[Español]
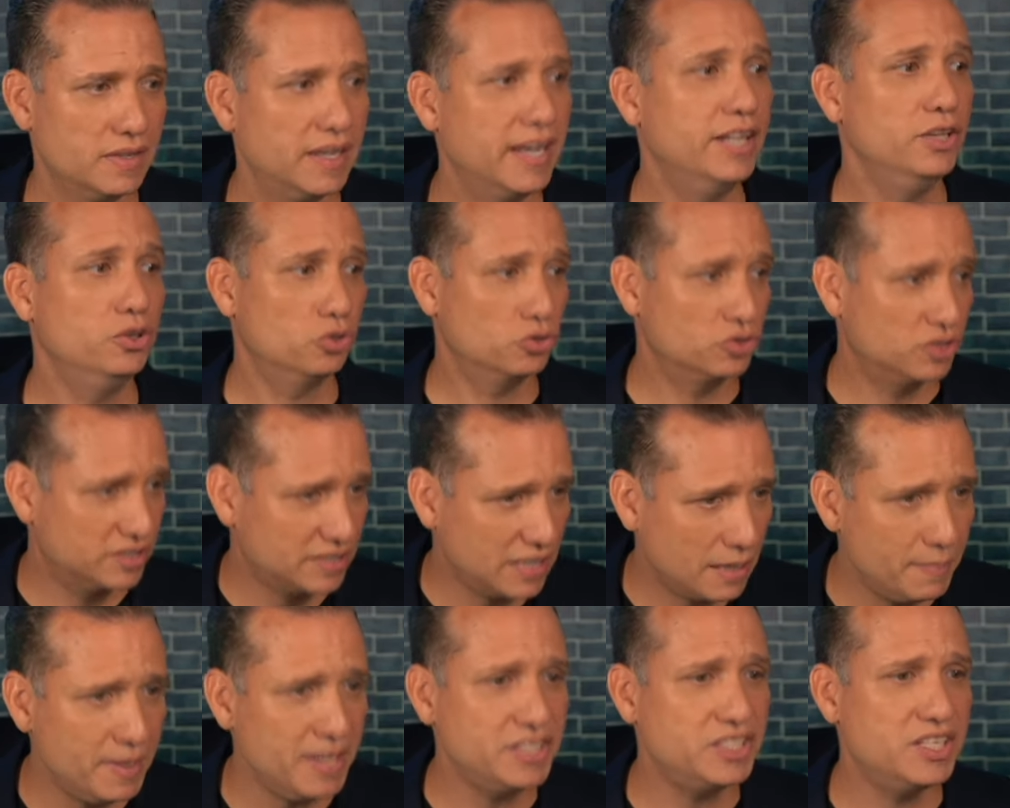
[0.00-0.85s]
Entonces
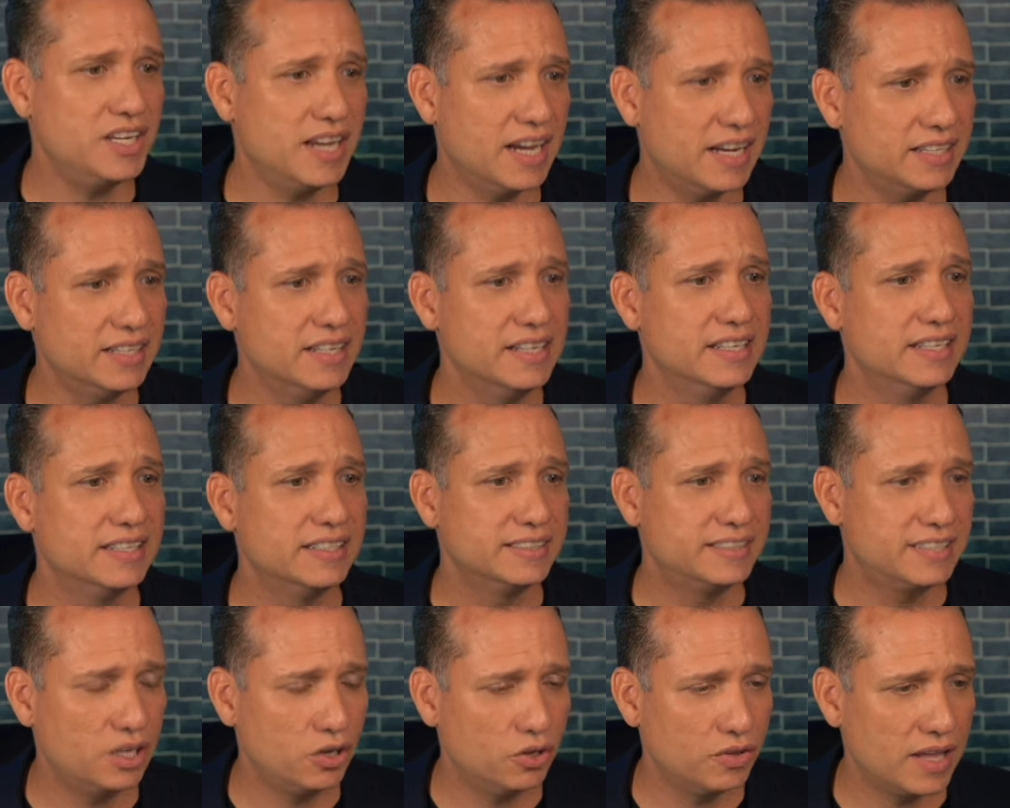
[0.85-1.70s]
a Michigan
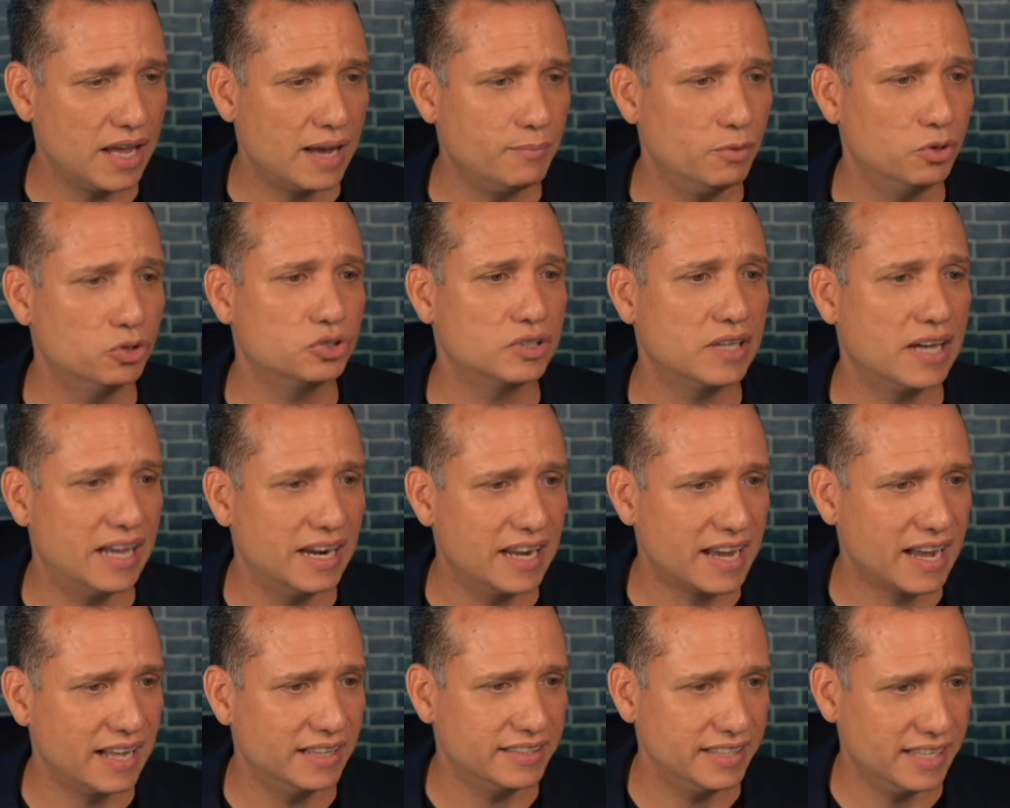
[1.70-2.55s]
se lo damos a
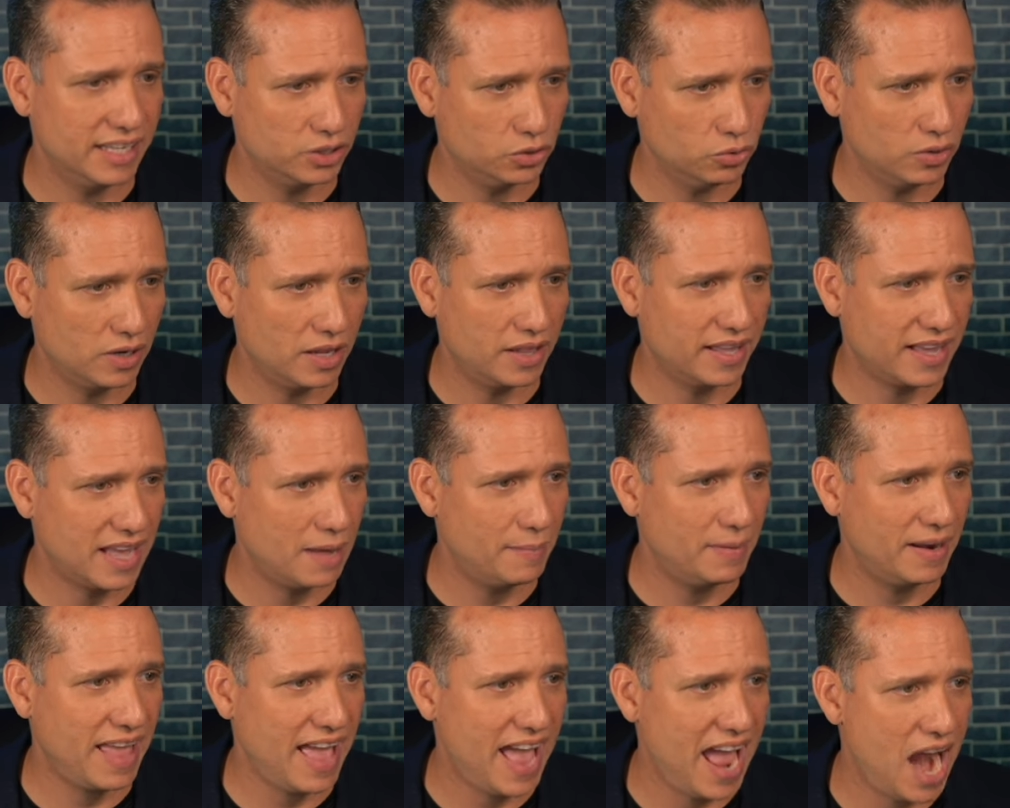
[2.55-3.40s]
la candidatura de
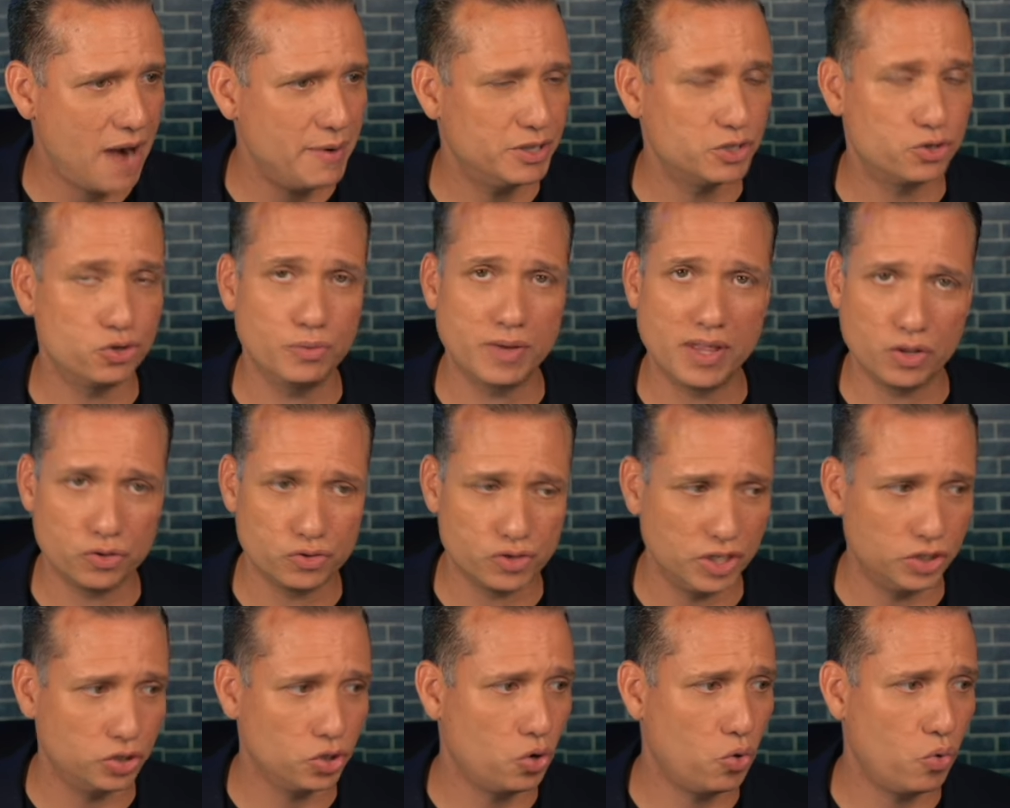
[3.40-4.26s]
Kamala Harris, sube
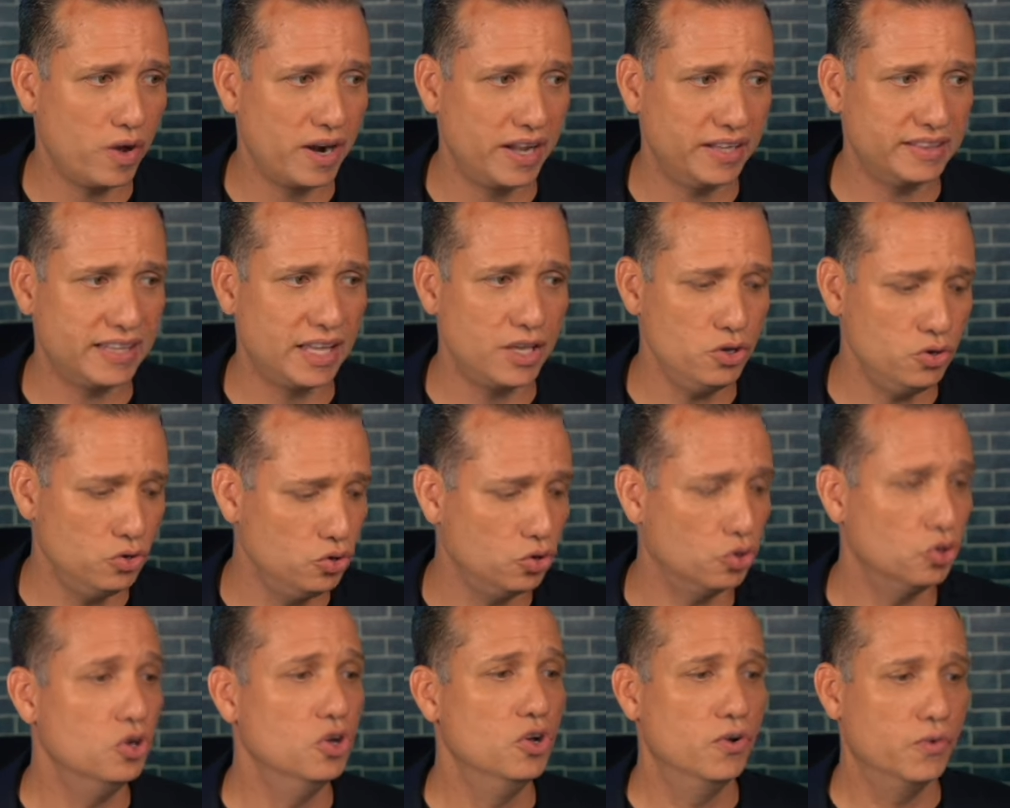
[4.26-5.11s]

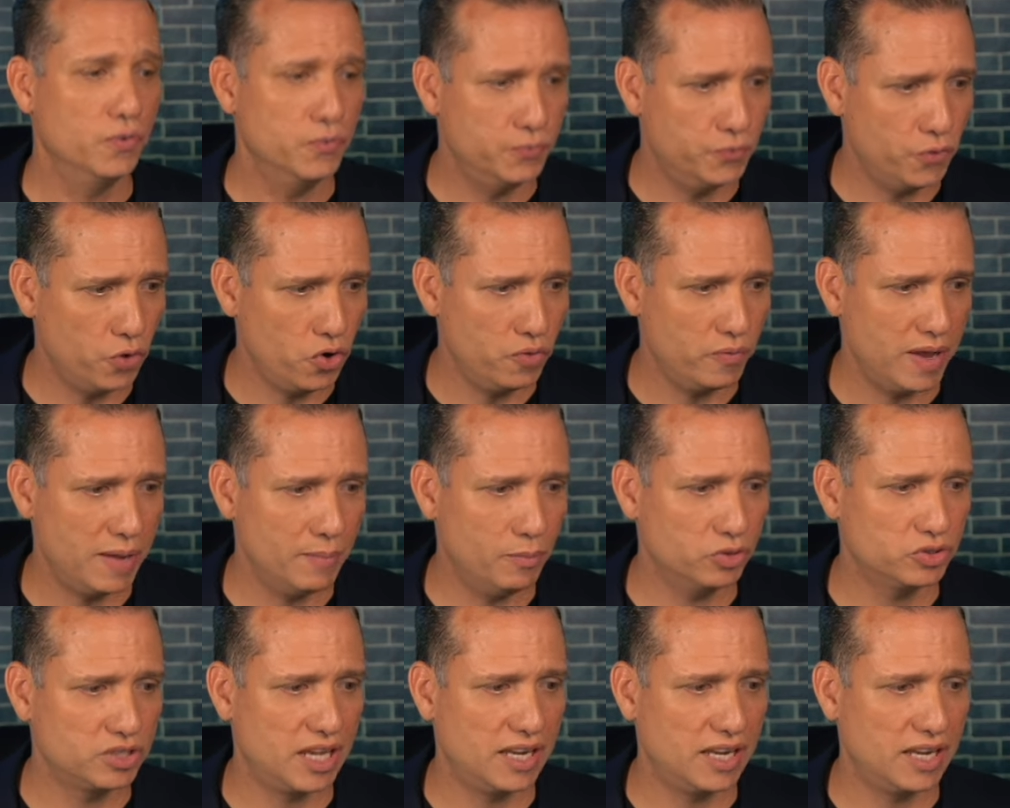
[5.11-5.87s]
241. Volvemos